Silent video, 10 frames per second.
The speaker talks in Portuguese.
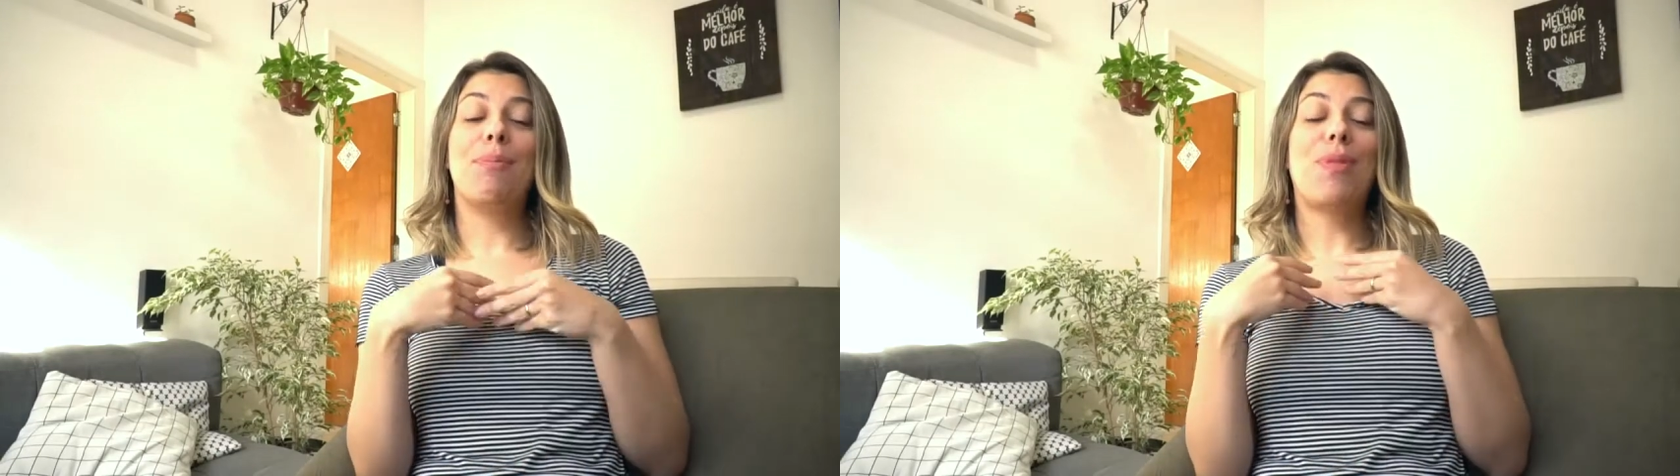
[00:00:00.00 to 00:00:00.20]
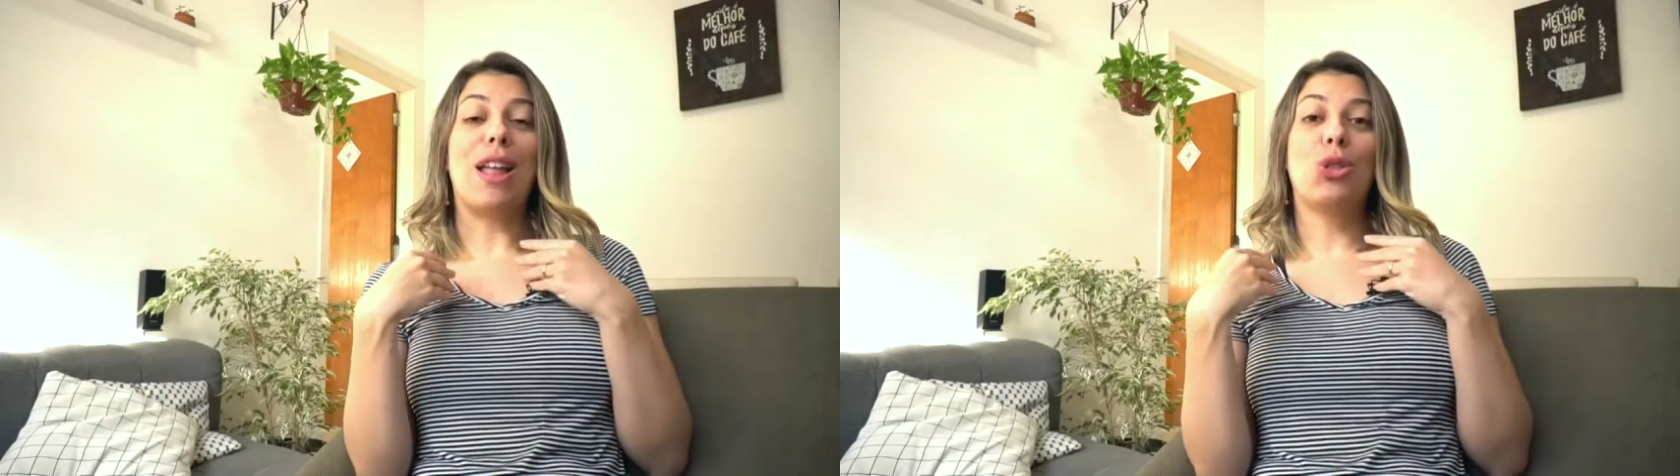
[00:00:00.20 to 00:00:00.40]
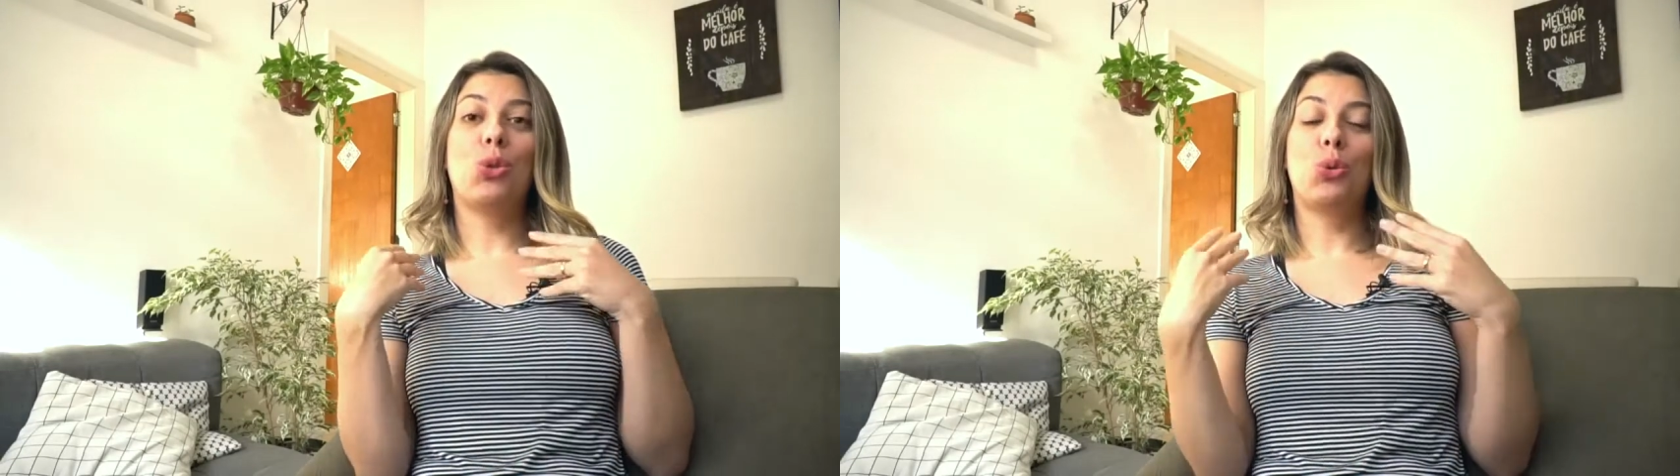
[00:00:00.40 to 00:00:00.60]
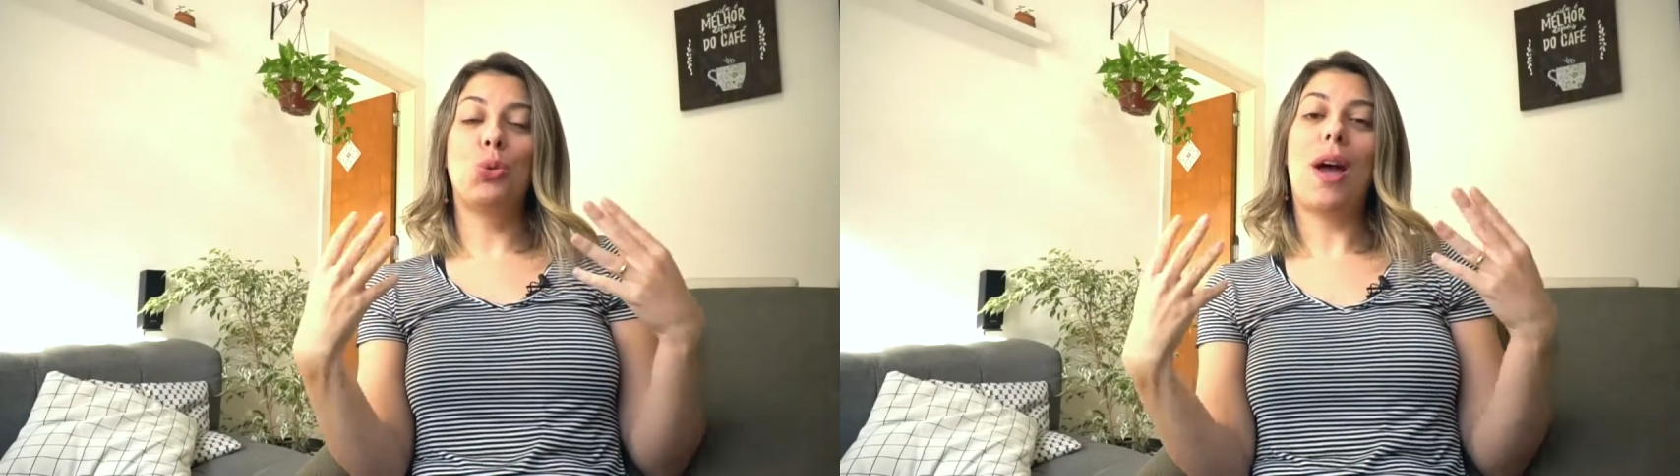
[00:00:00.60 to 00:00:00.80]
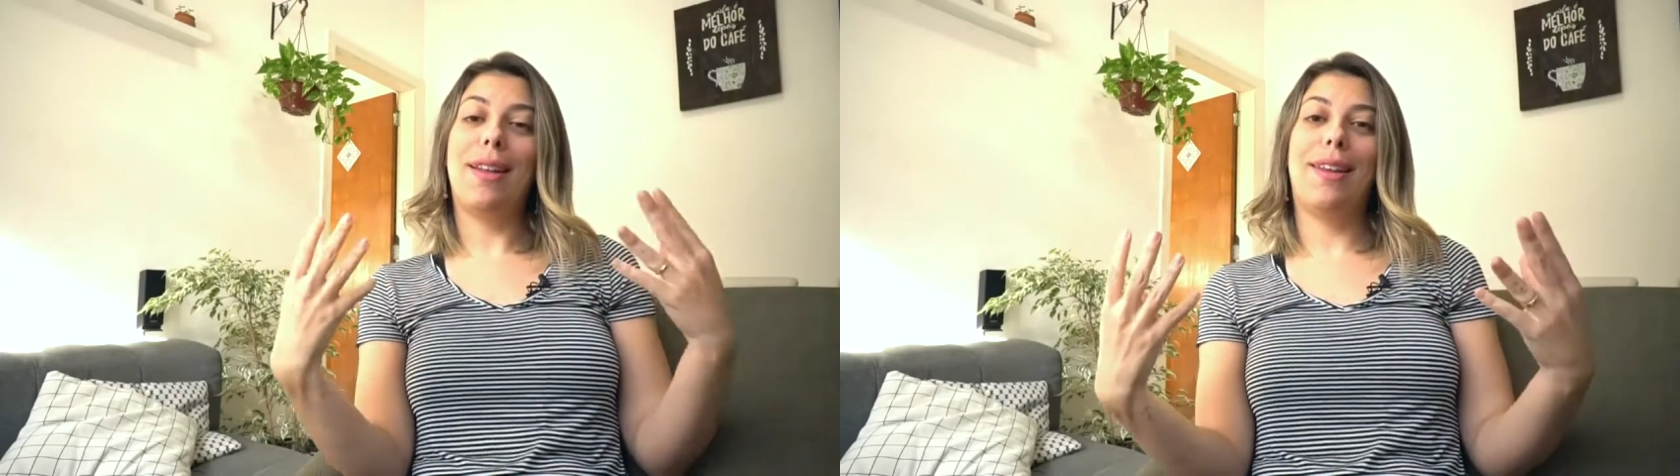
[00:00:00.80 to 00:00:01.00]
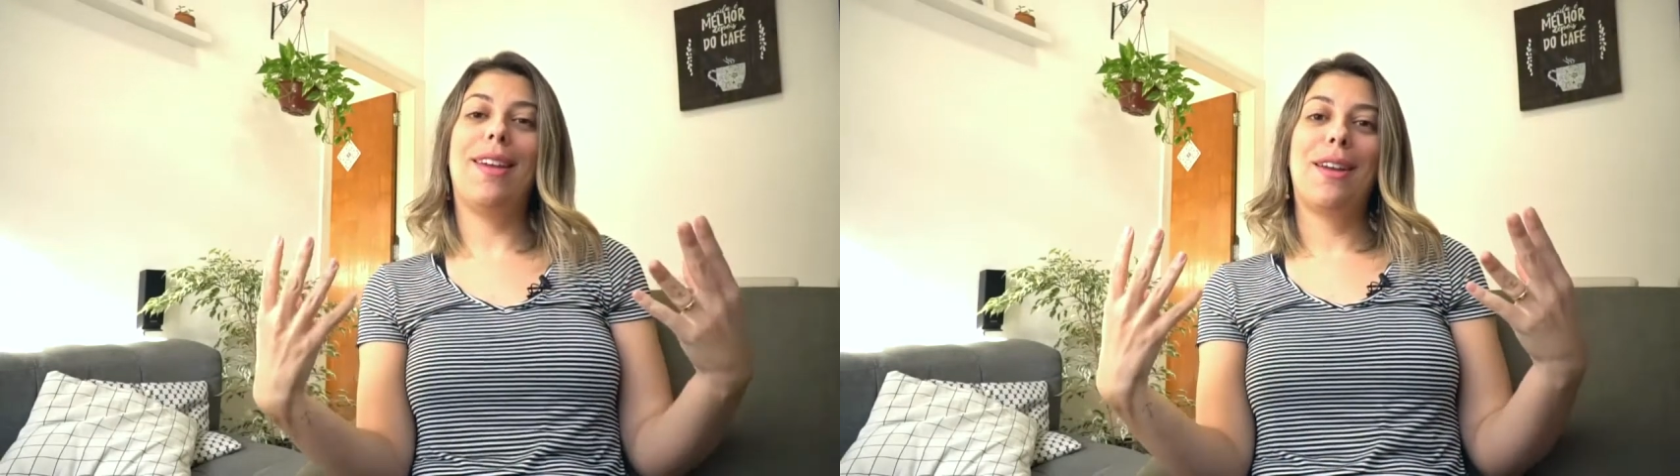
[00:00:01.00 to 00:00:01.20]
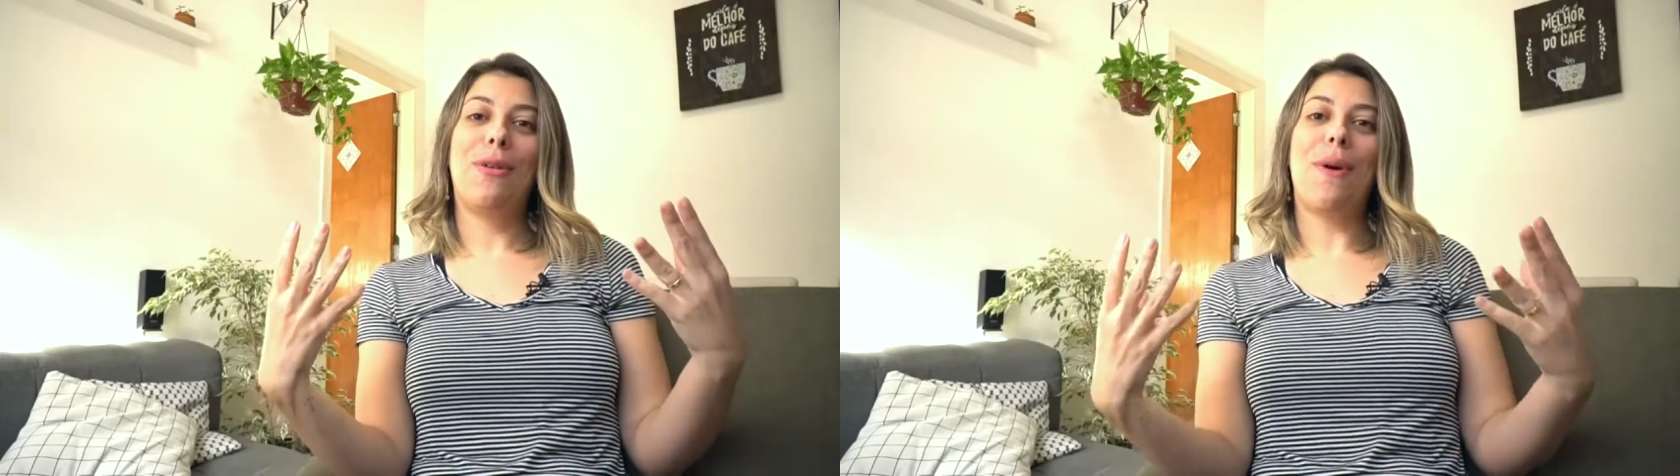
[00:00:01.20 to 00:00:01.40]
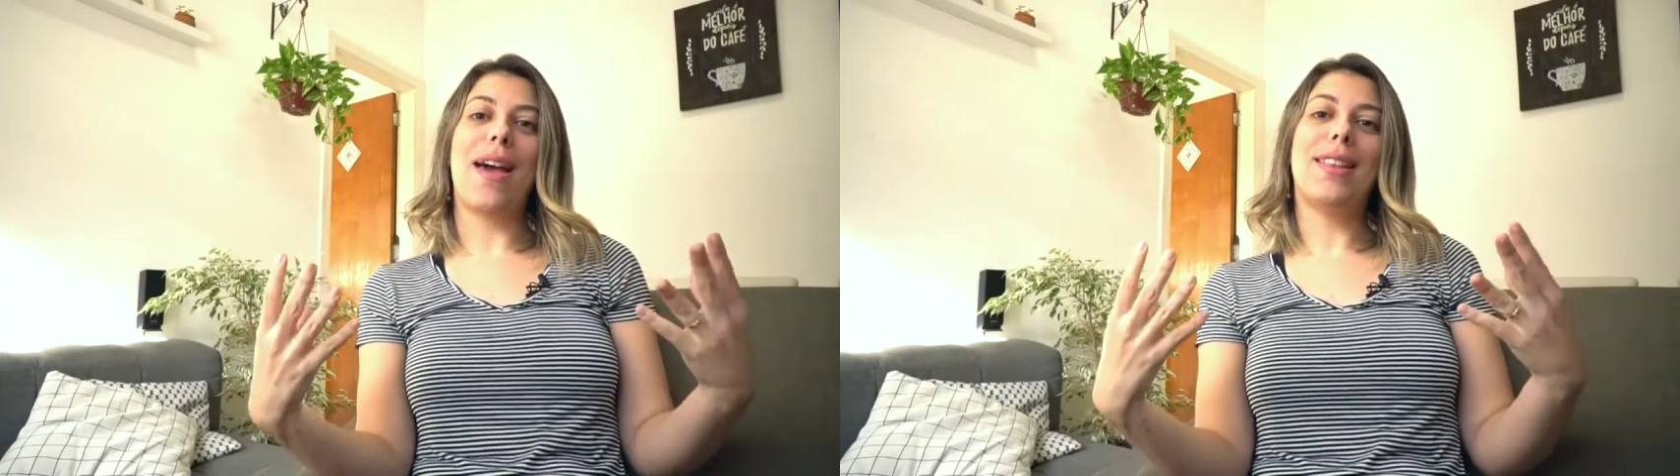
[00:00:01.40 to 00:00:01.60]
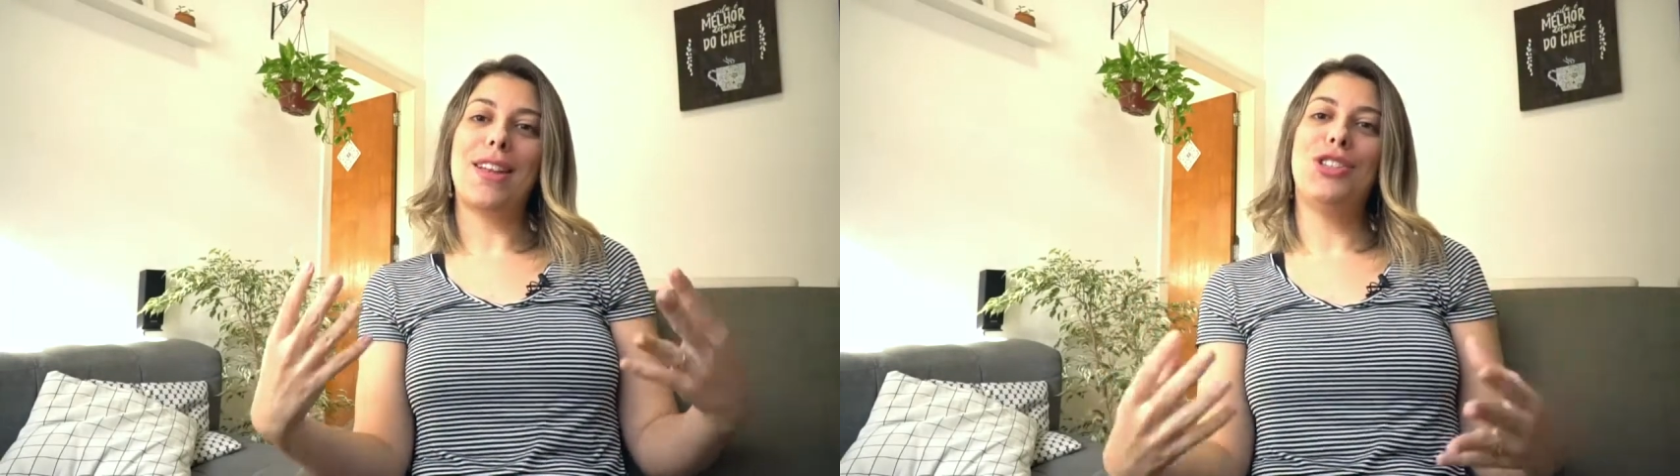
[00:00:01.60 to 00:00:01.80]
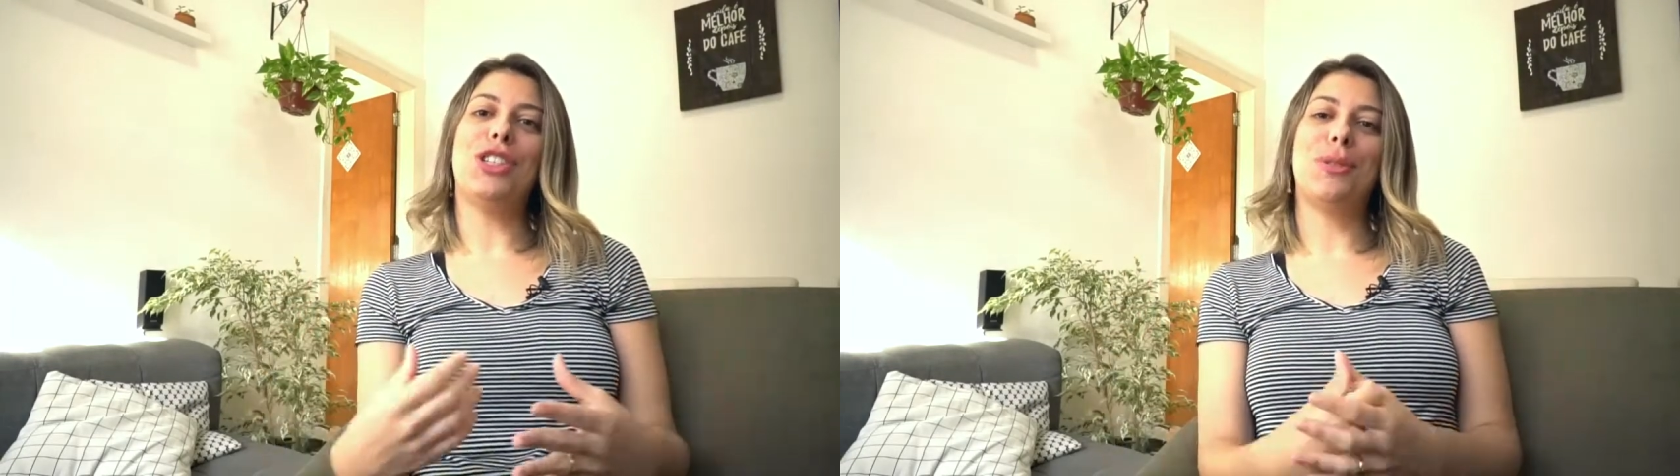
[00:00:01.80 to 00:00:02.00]
tá tudo ali
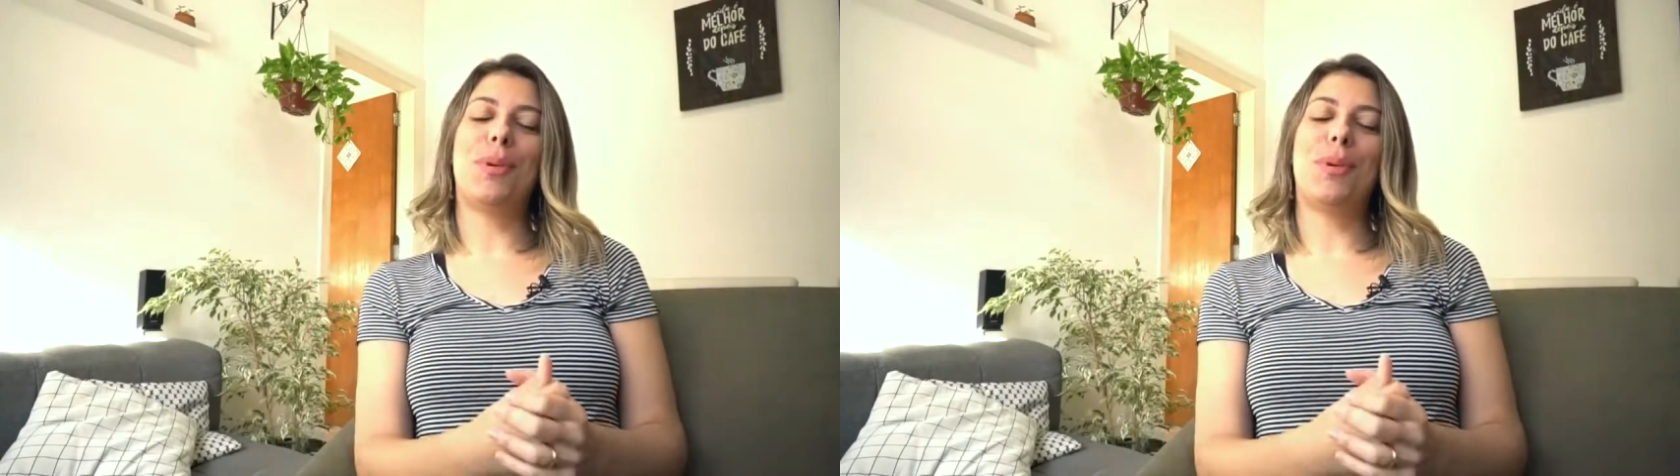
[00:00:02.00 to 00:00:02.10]
guardadinho